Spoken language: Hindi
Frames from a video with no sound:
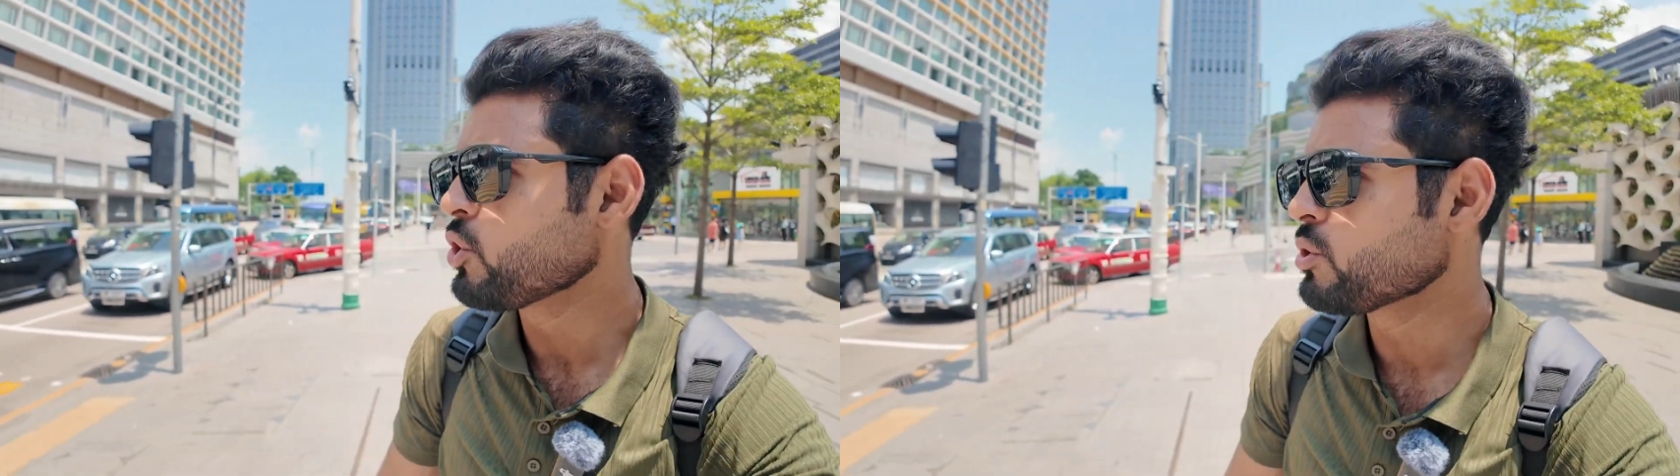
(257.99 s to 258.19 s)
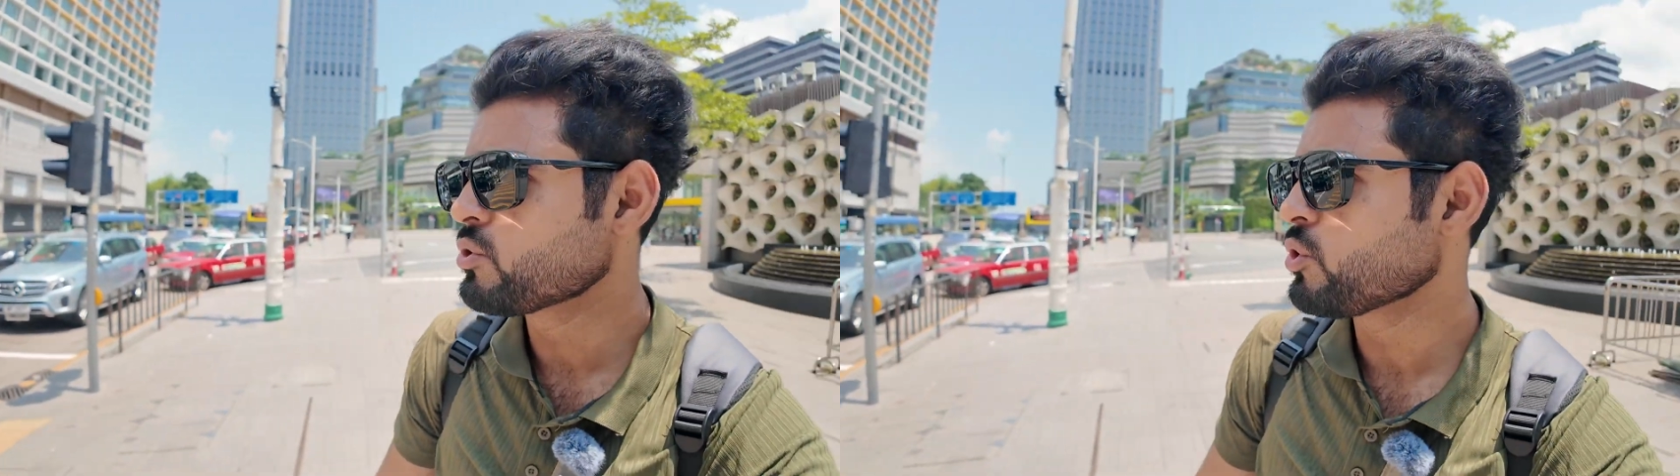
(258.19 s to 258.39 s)

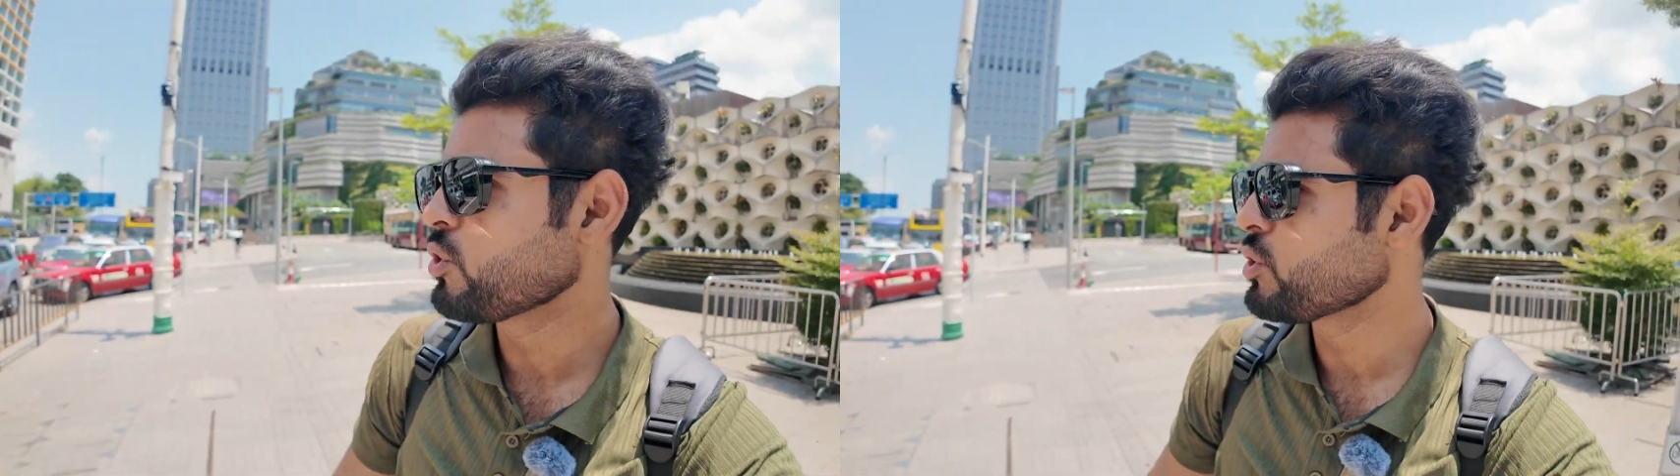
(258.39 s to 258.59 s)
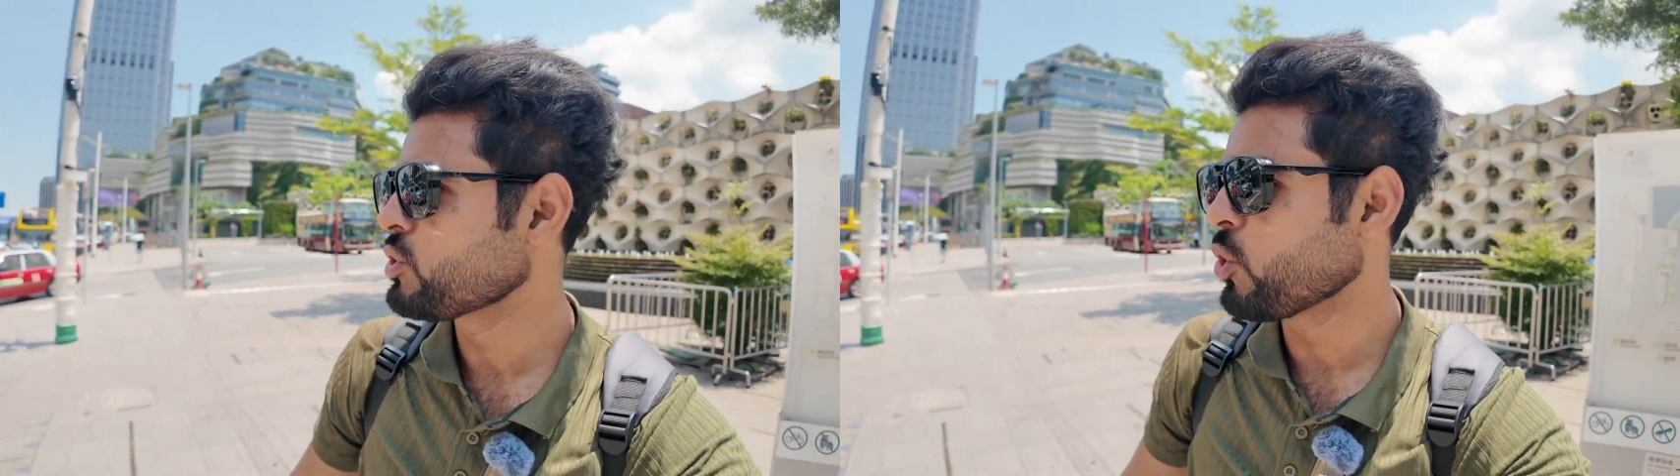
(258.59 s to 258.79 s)
तो
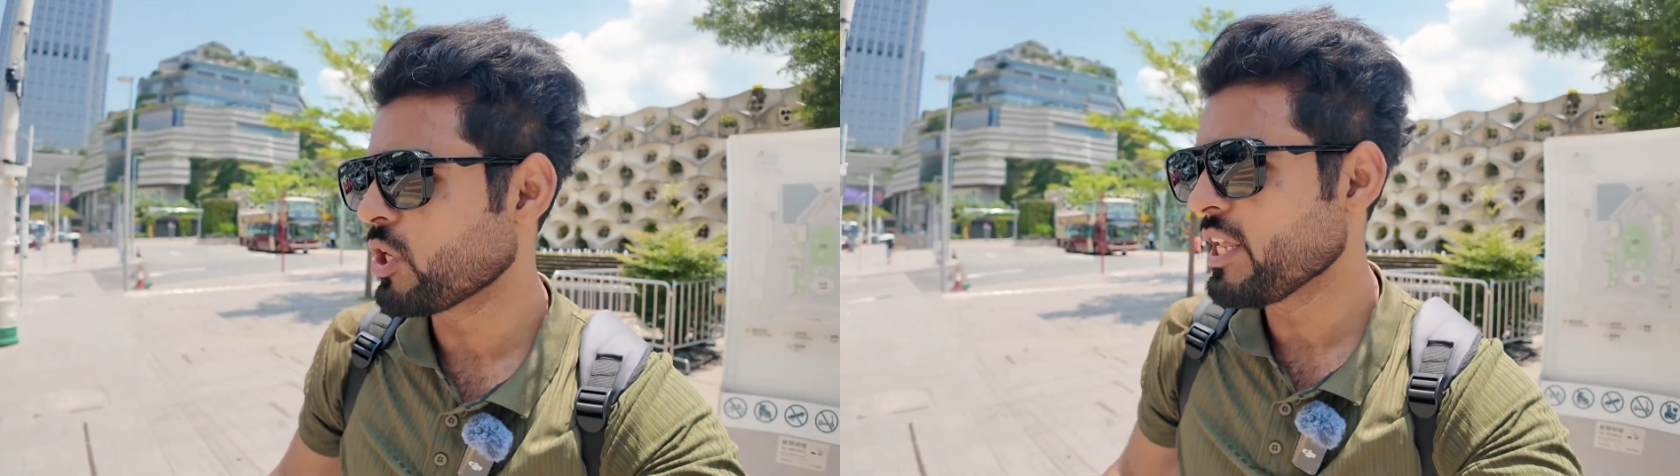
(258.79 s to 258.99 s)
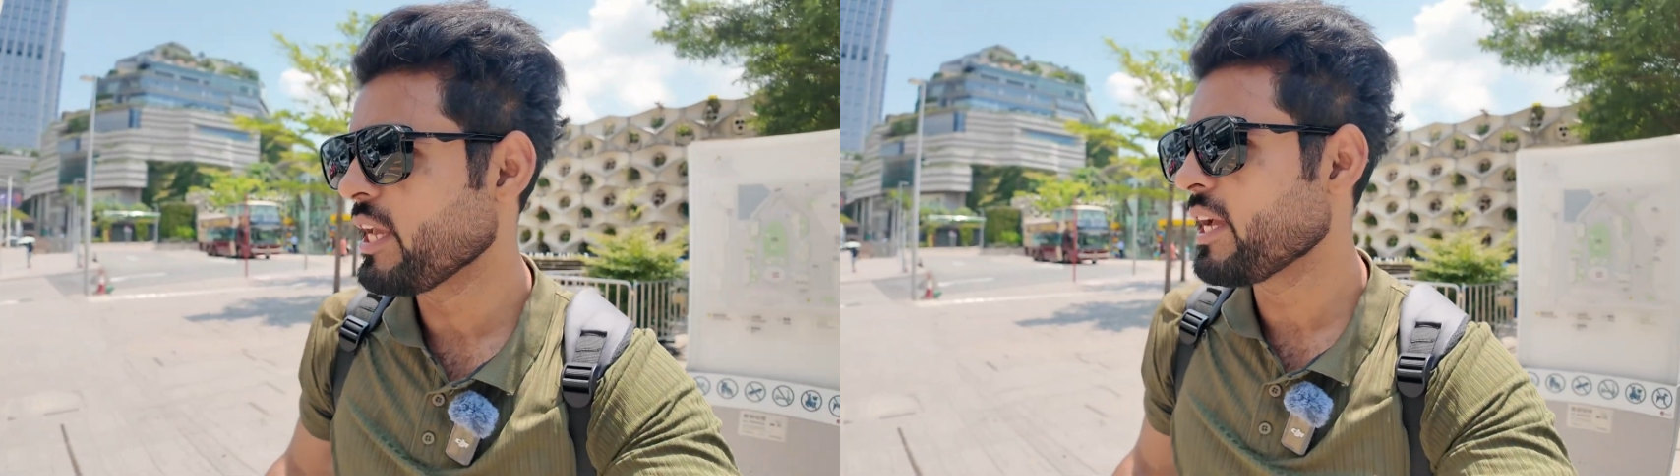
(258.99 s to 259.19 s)
तो
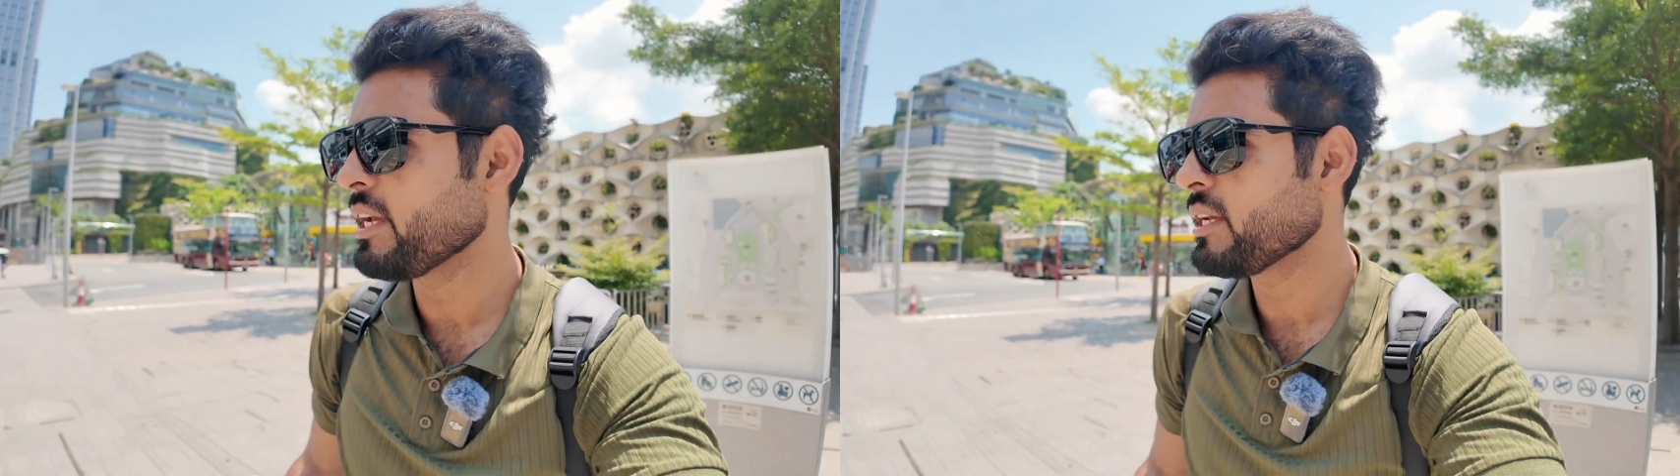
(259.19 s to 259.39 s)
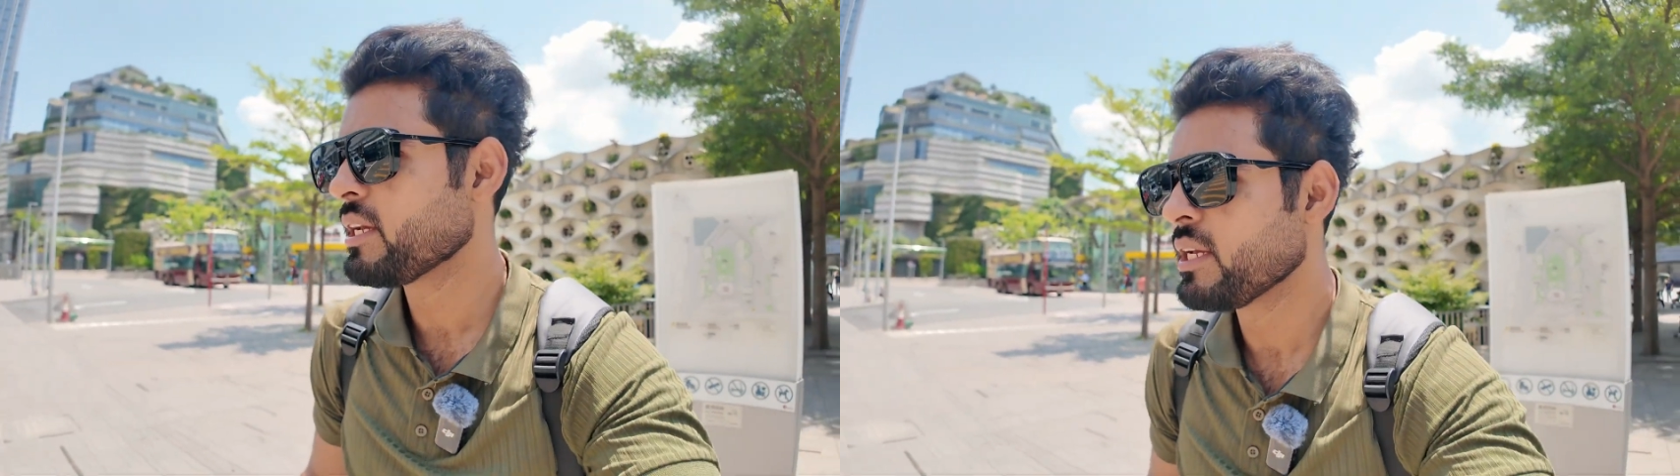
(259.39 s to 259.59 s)
टोटल
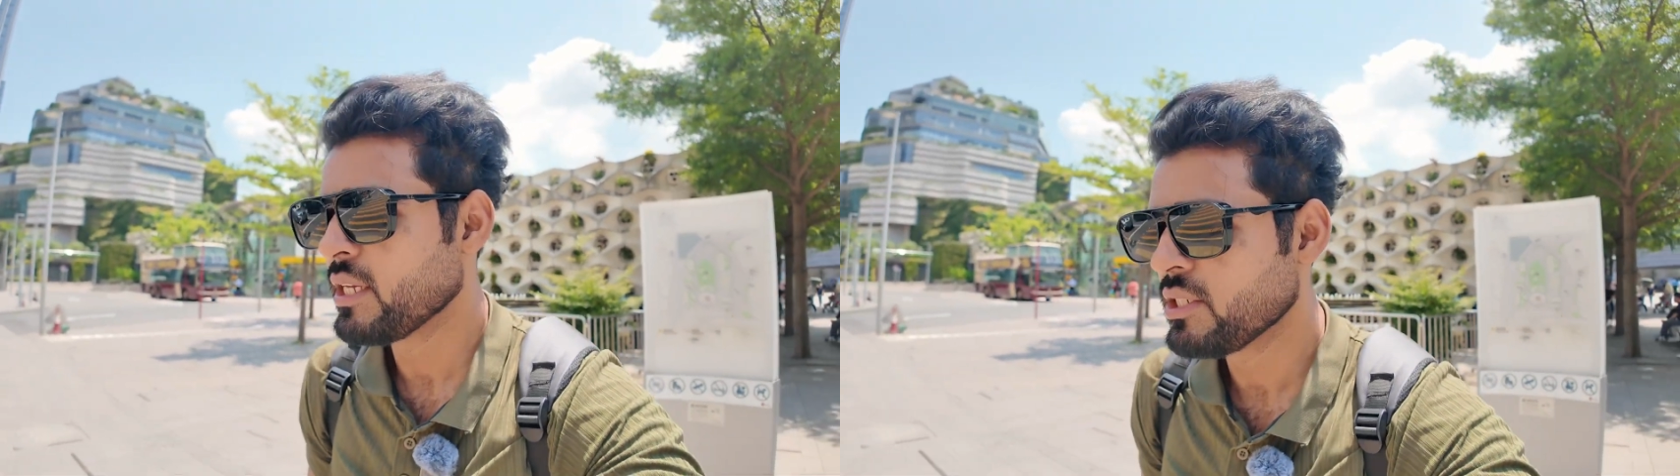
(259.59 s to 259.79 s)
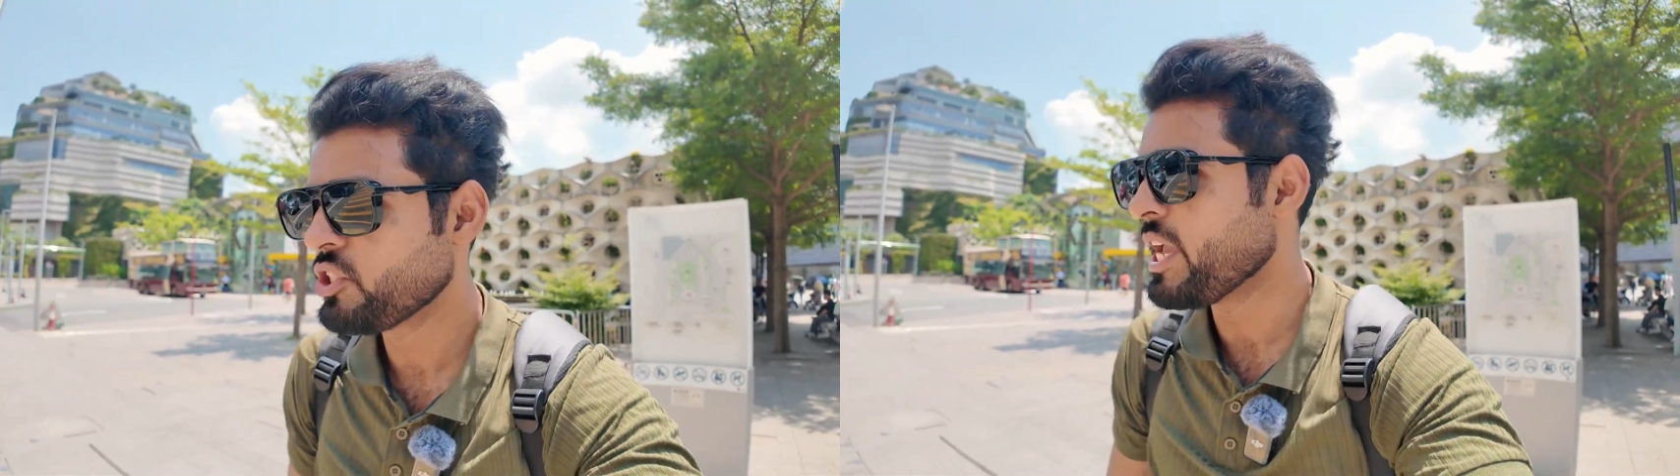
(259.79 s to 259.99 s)
ये
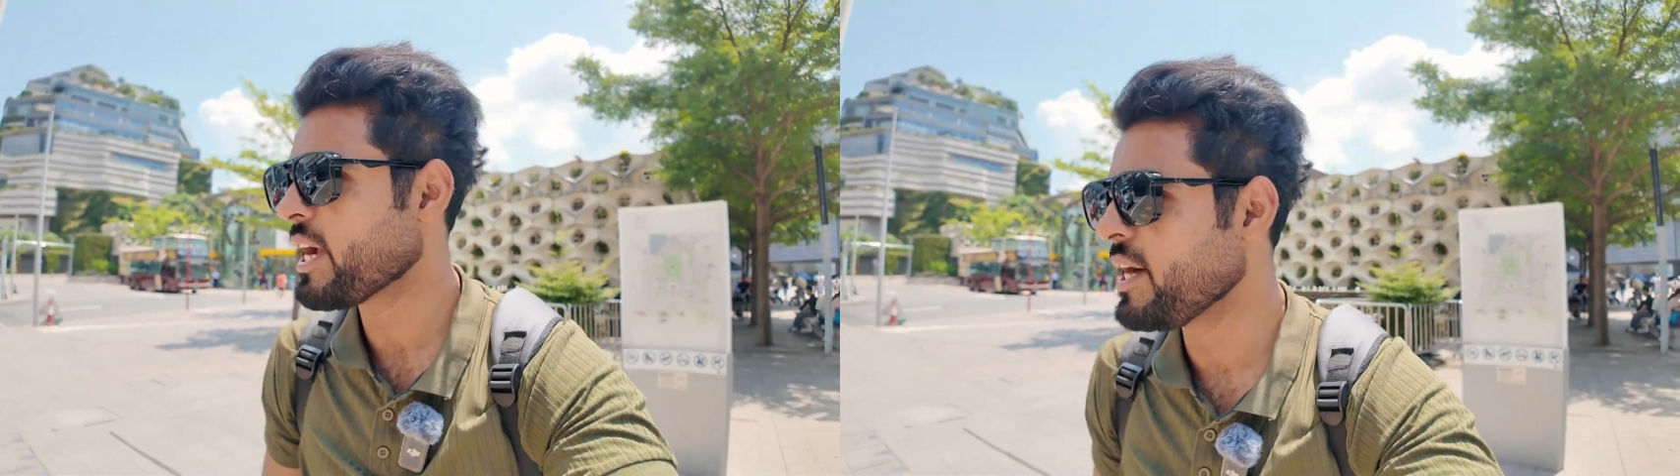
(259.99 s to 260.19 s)
छः